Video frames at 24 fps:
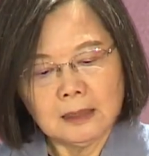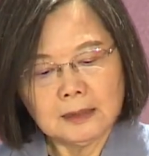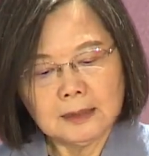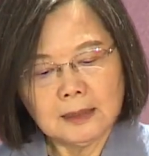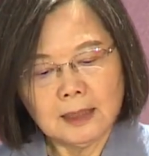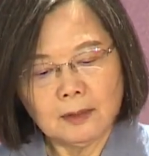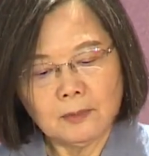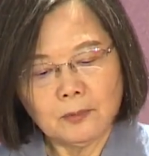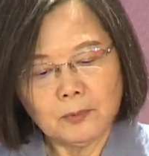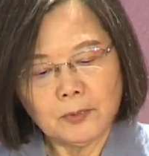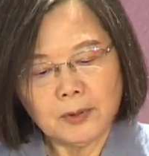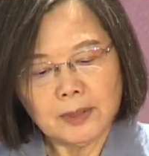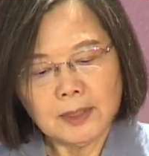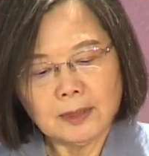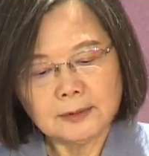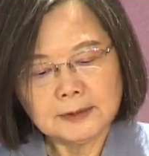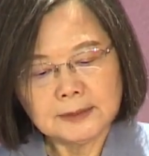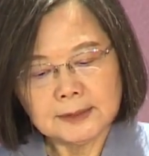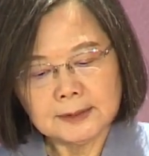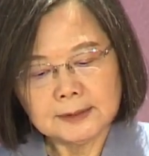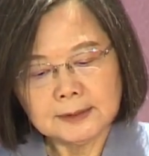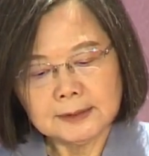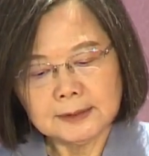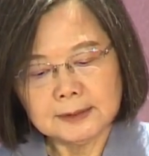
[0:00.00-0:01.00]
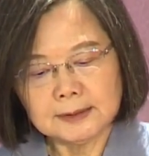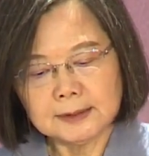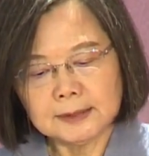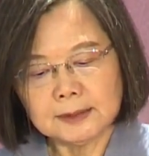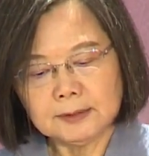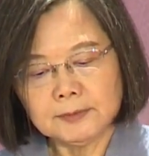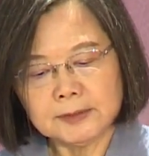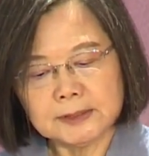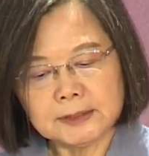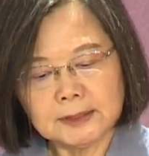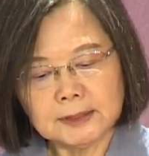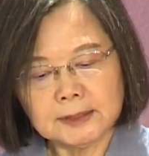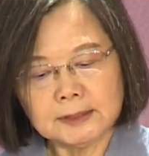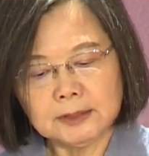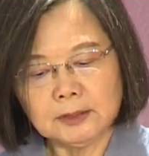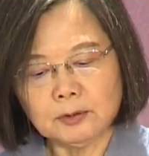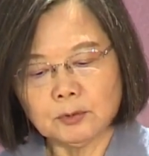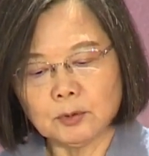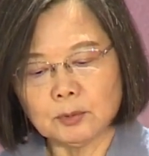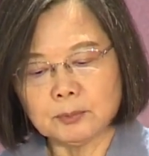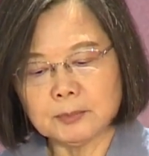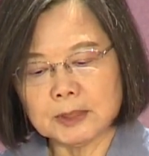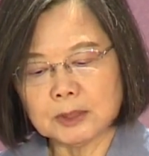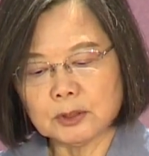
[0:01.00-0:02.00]
那我要借这个机会，谢谢
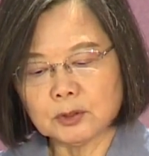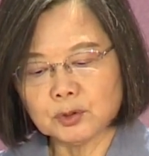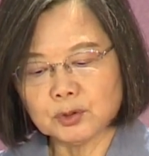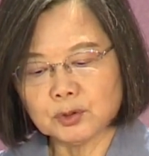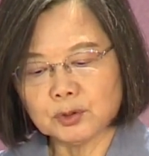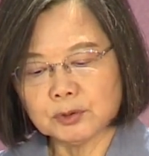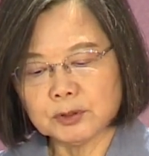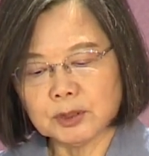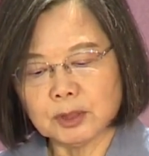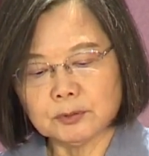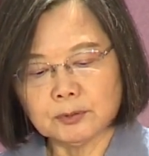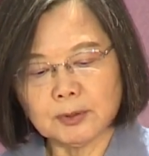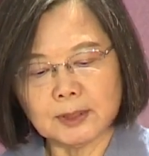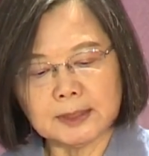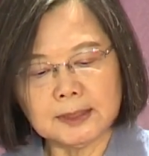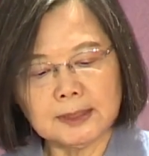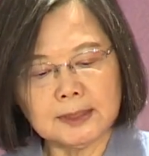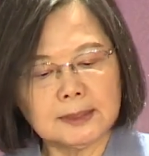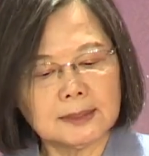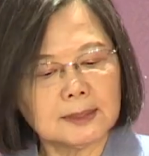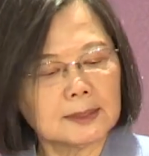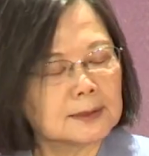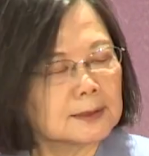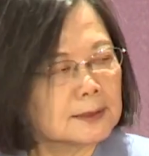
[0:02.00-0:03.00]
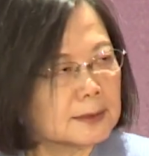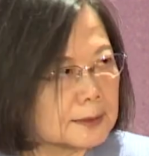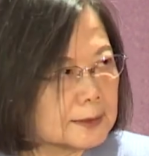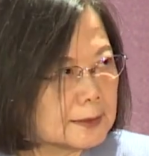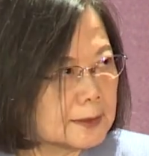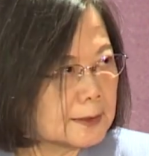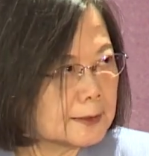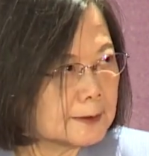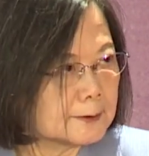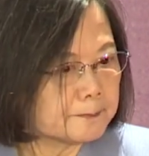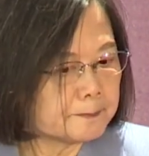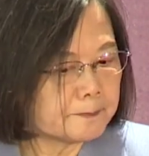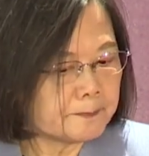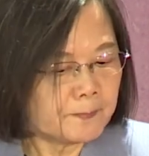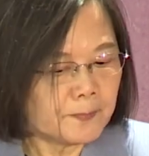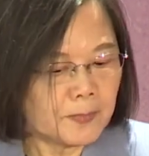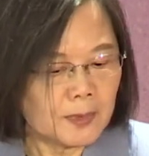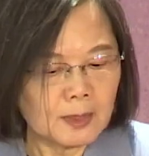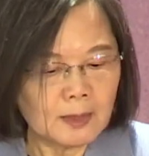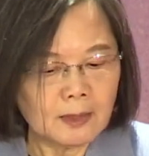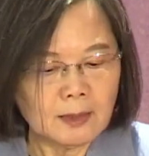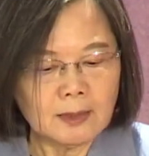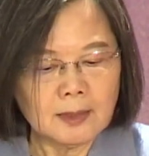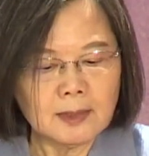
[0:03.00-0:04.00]
我们宗教团体的支持，
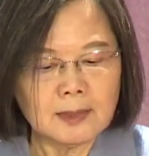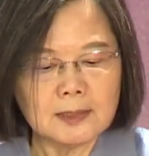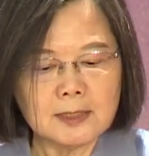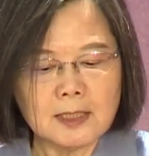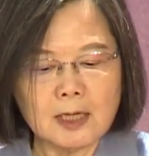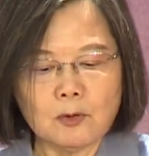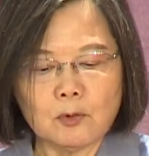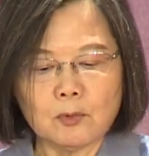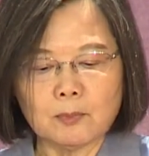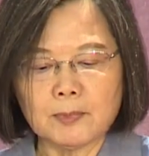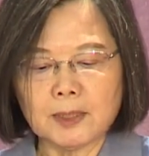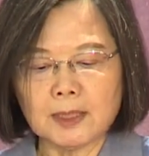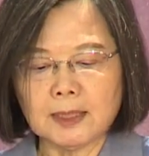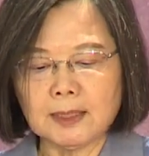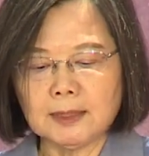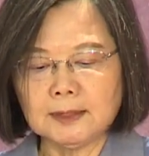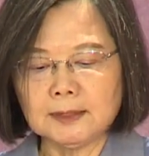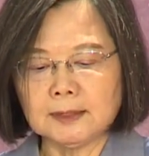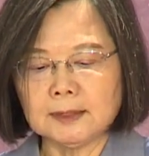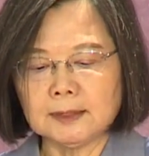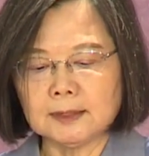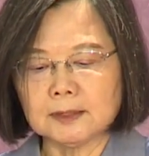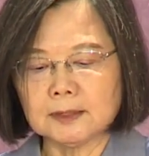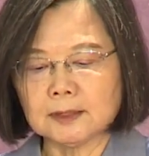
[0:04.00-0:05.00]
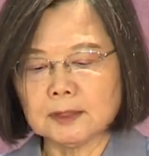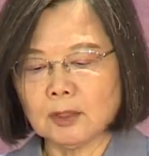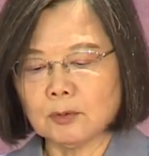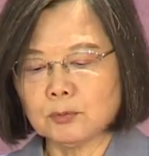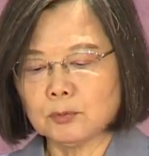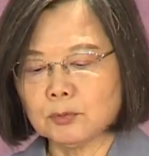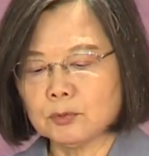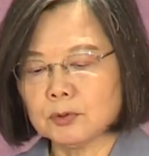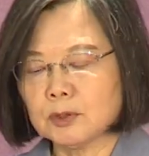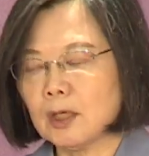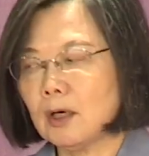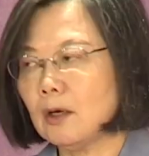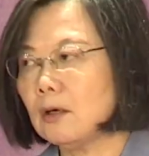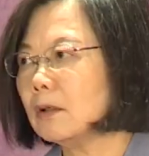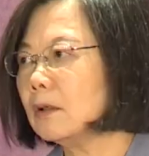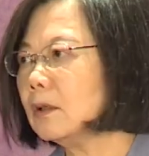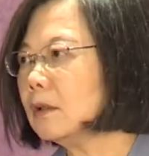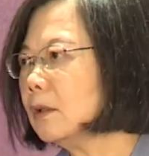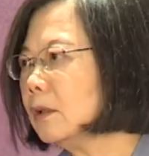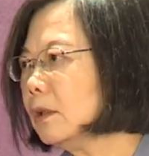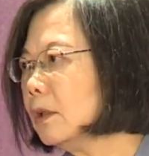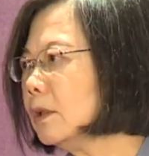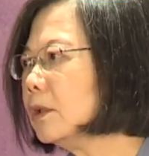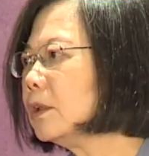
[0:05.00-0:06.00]
让我们一起照顾
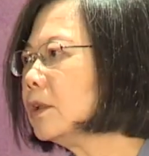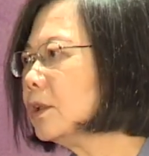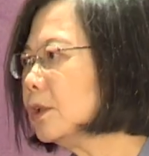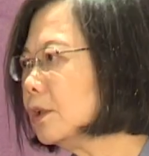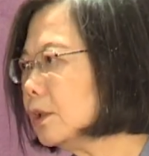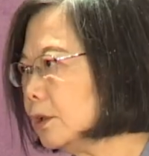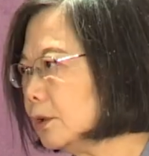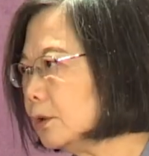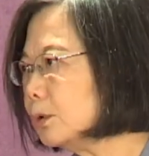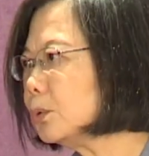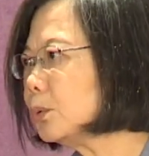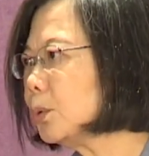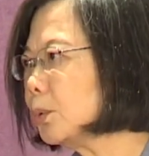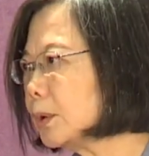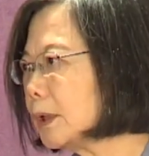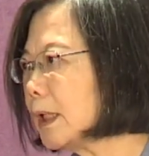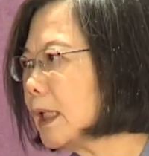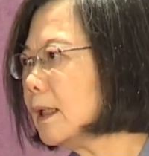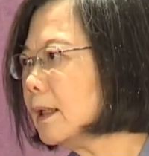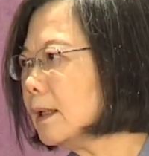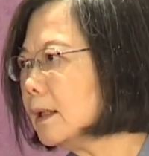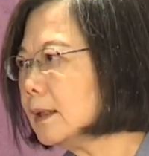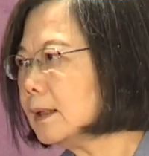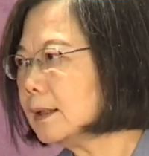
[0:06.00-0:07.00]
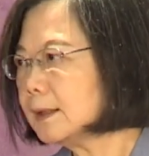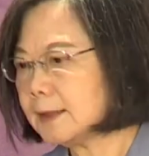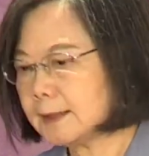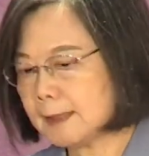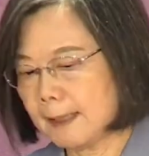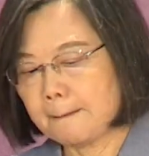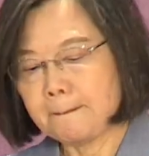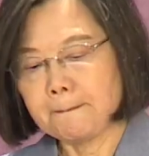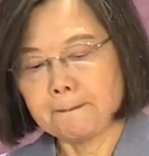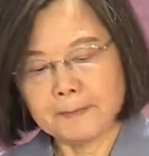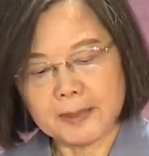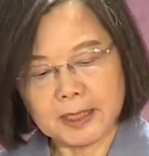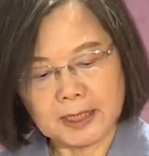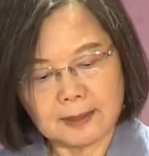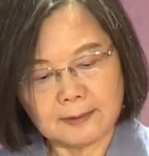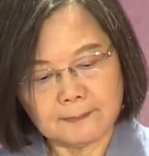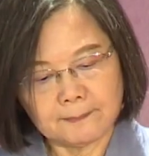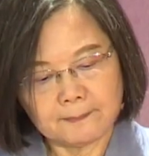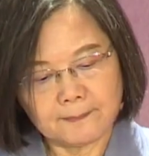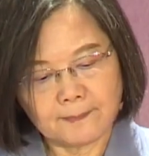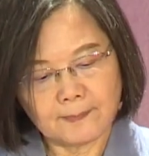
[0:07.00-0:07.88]
到更多的长辈。